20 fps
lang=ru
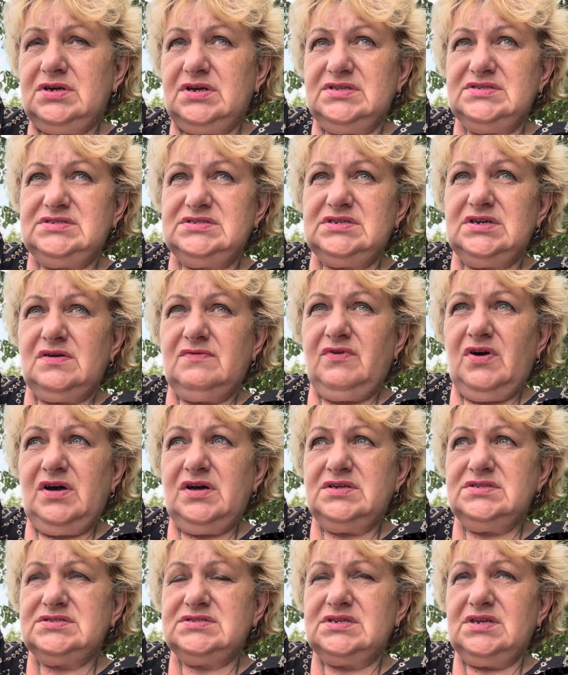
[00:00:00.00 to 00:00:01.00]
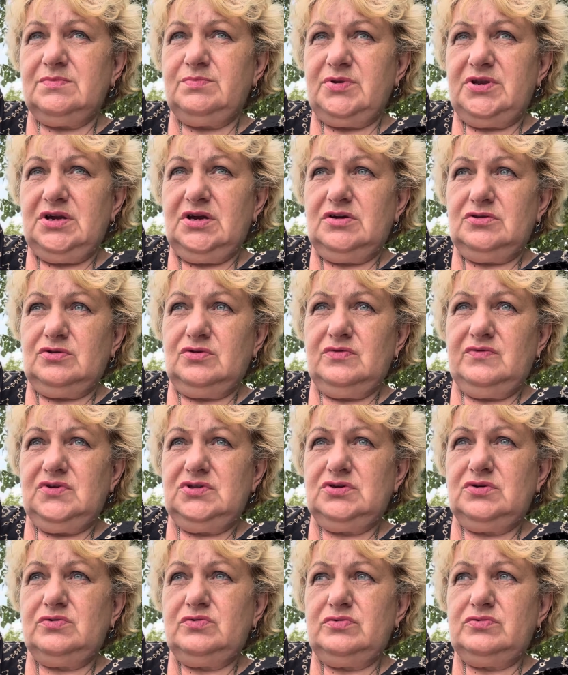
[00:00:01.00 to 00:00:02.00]
консервация,
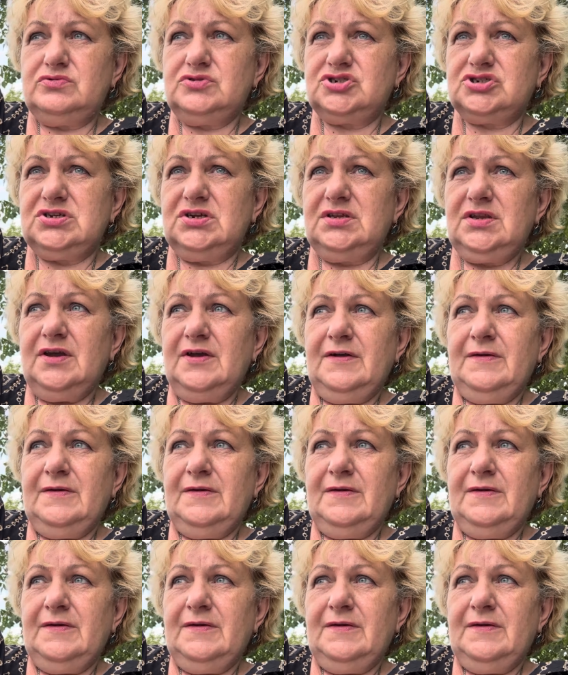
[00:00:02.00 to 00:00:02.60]
приготовить кушать.